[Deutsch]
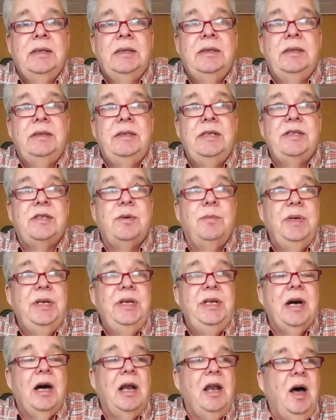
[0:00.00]
Diese
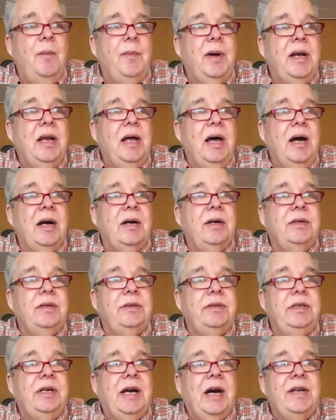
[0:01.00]
Mini-Alarmanlage,
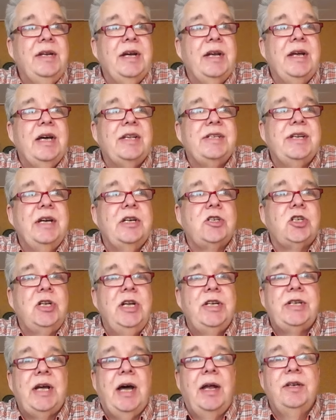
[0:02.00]
die kann ja da sehr
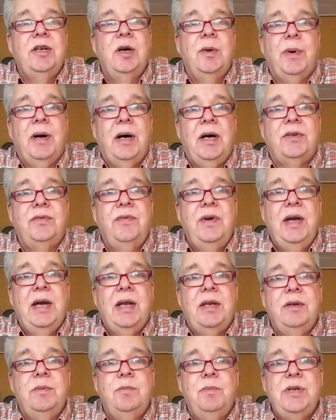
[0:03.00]
schlecht angebracht
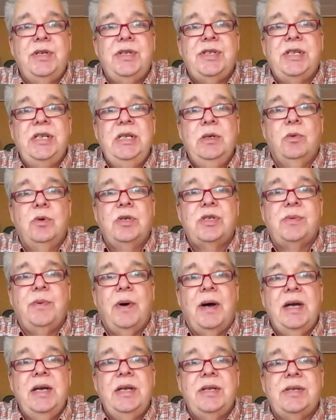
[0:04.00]
werden,
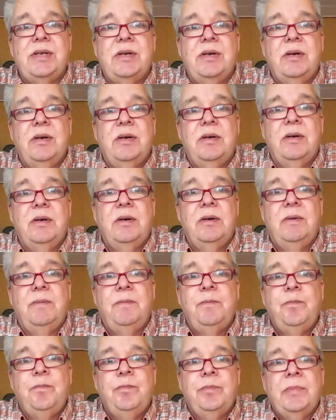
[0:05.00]

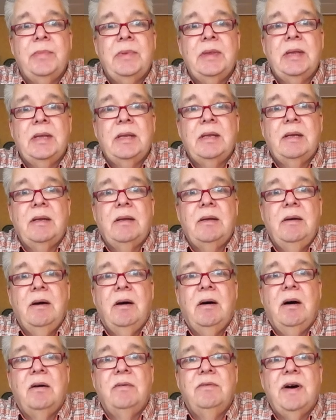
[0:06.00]
beziehungsweise, äh,
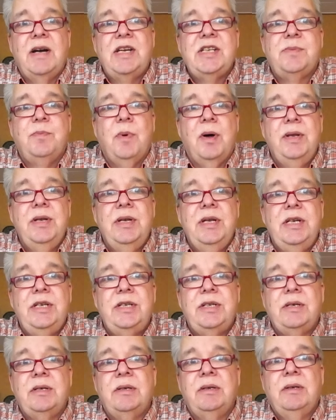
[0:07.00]
ja, weiß man
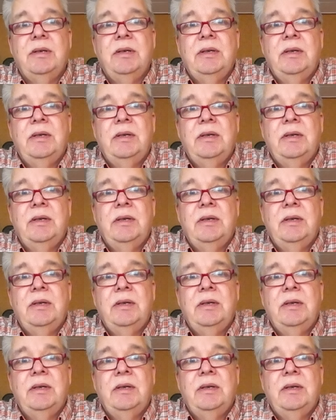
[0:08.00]
nicht,